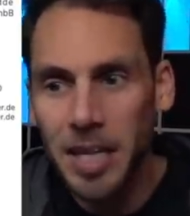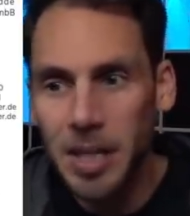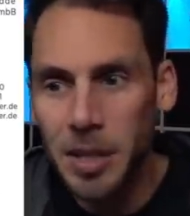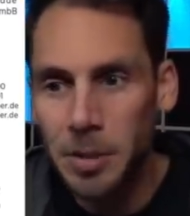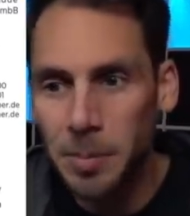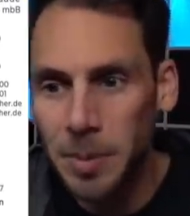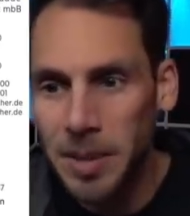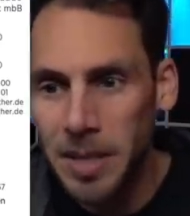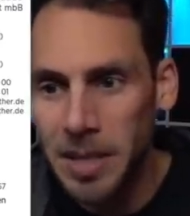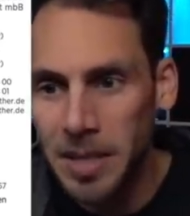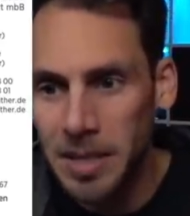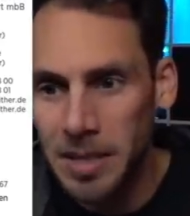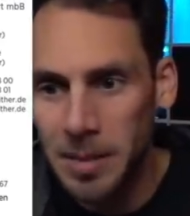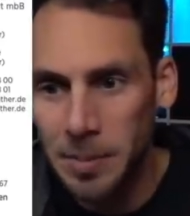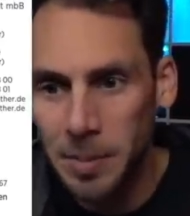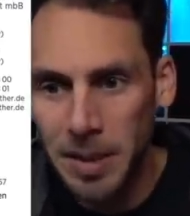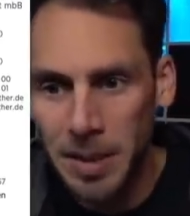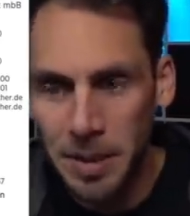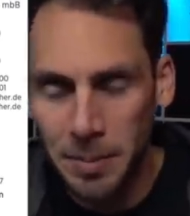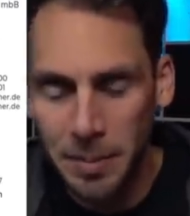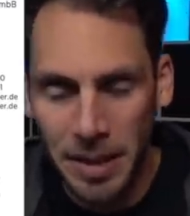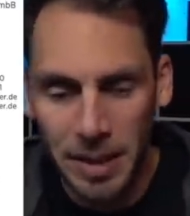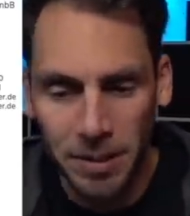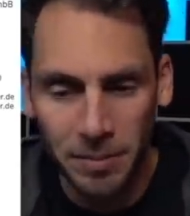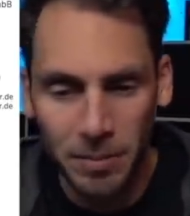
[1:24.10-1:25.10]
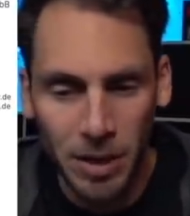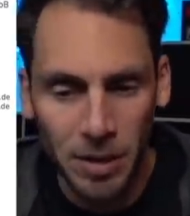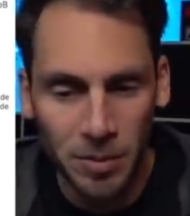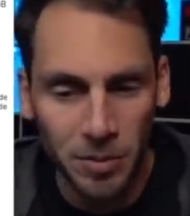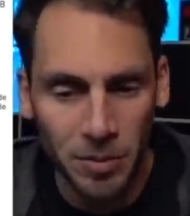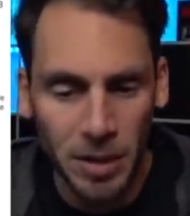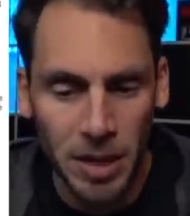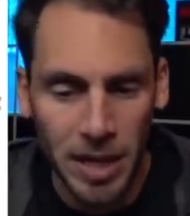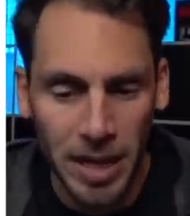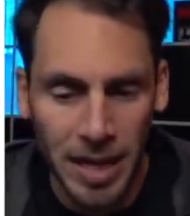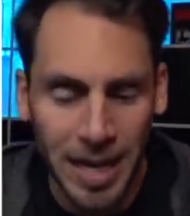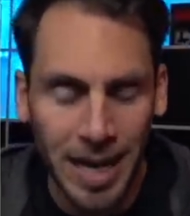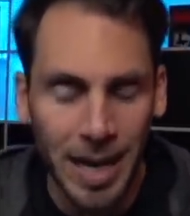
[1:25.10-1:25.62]
Ich bin jetzt mit dem Anwalt
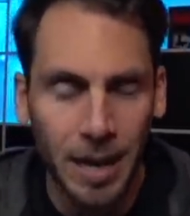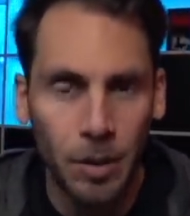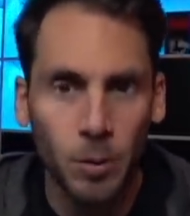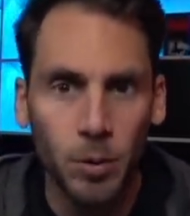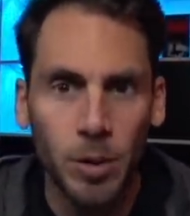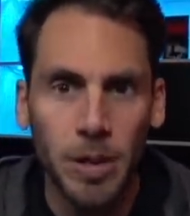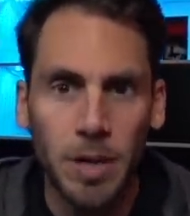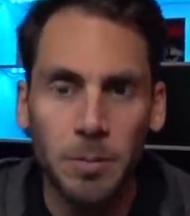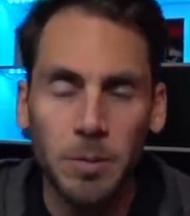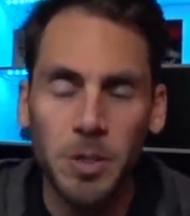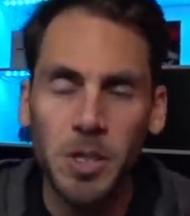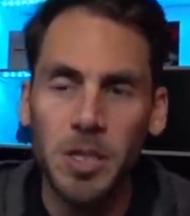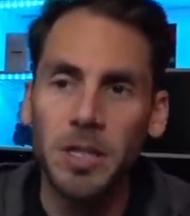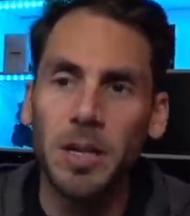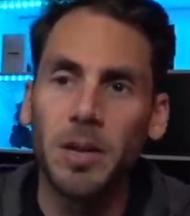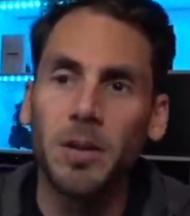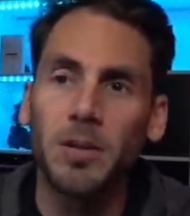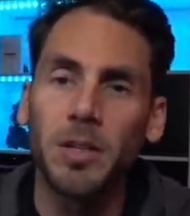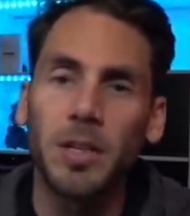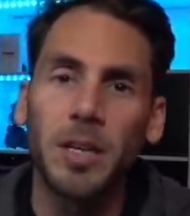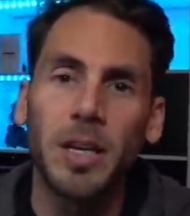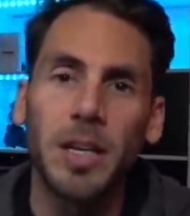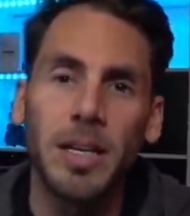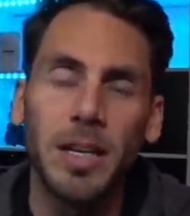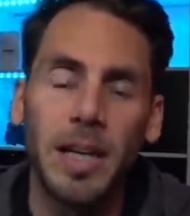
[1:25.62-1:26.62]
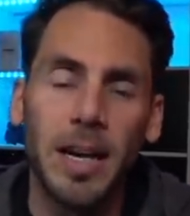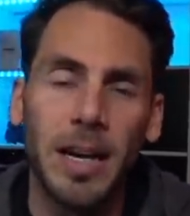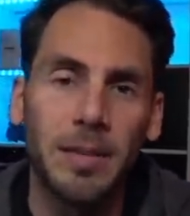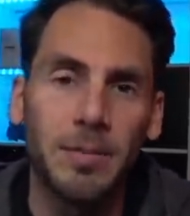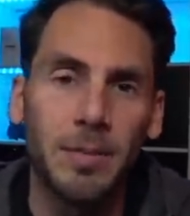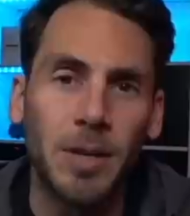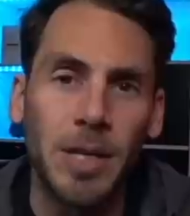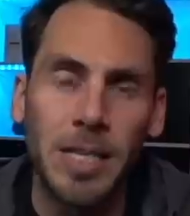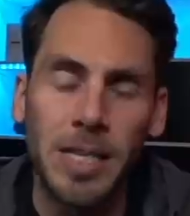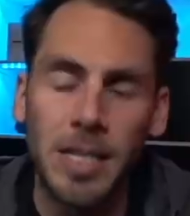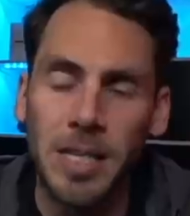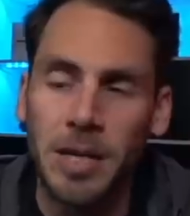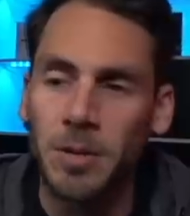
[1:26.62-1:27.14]
von der Caro nämlich da auch dran, der
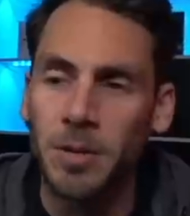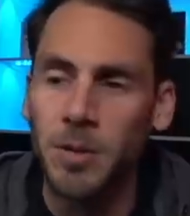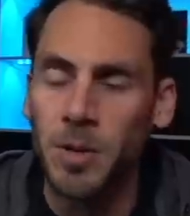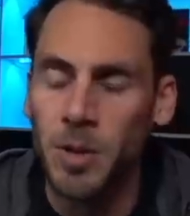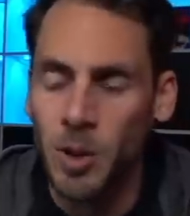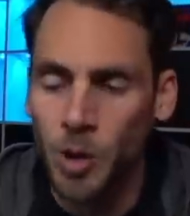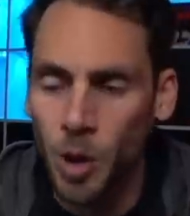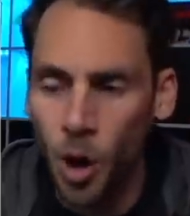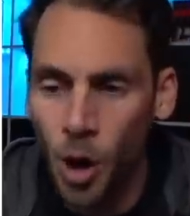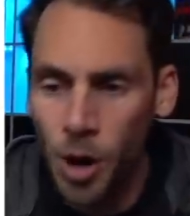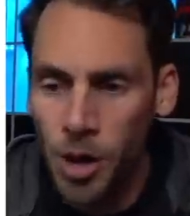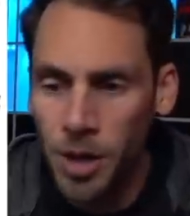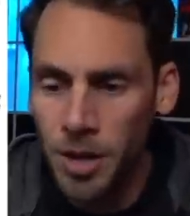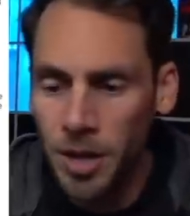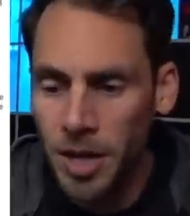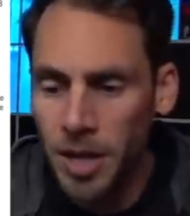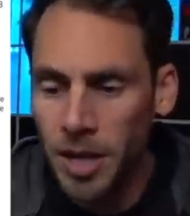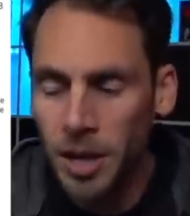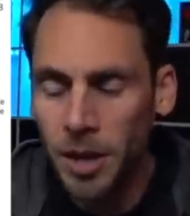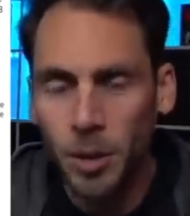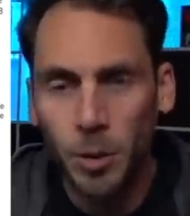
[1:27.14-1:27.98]
Anwalt hier aus Köln.